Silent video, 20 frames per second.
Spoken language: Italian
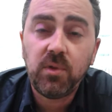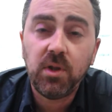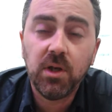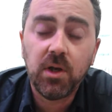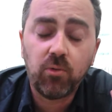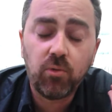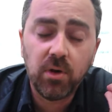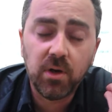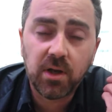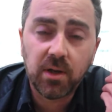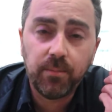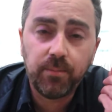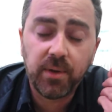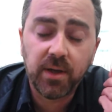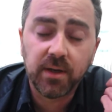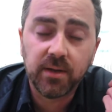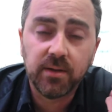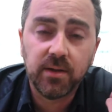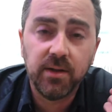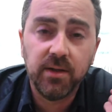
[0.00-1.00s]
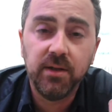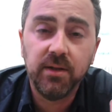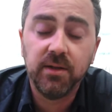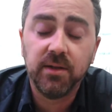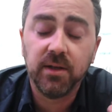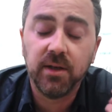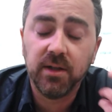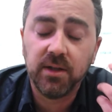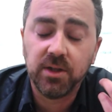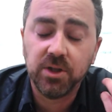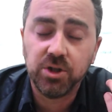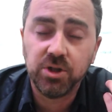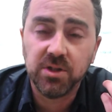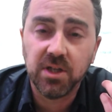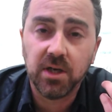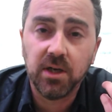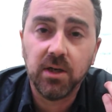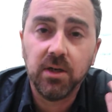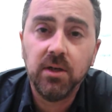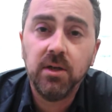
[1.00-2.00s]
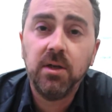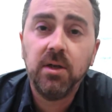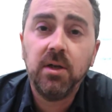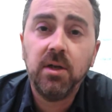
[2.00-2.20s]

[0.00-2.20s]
da qualche parte in internet ci sarà